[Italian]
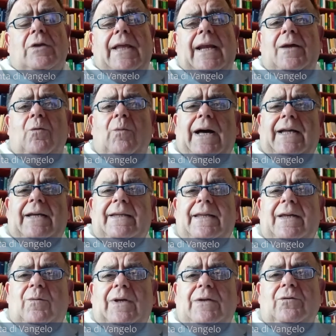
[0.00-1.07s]
alle guardie
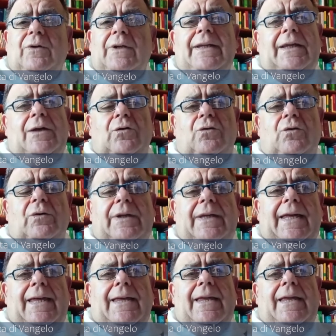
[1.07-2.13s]
quando gli dicono
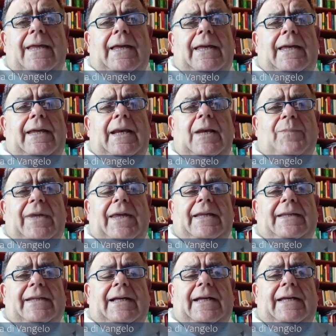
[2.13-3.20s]
che eh, la
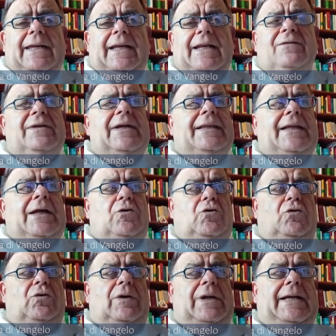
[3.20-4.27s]
pietra era stata
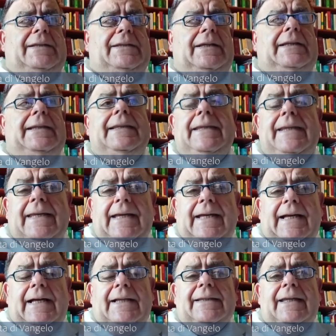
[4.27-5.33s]
rotolata.
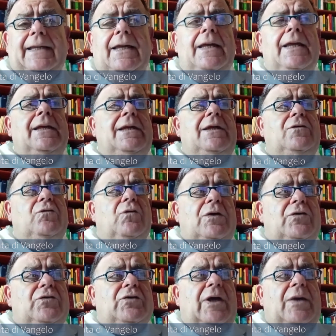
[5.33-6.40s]
Dichiarate, i suoi
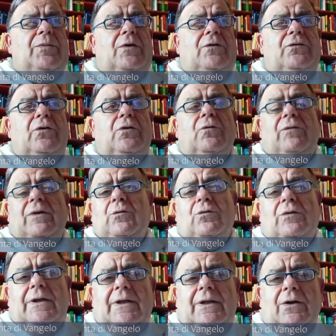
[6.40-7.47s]
discepoli sono
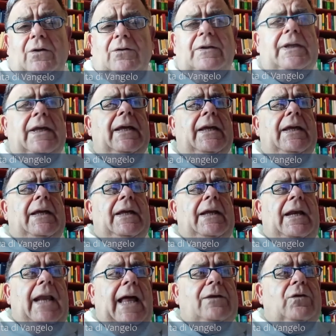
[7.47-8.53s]
venuti di notte,
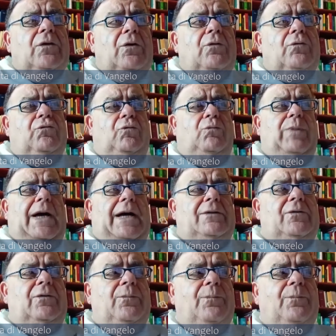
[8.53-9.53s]
l'hanno rubato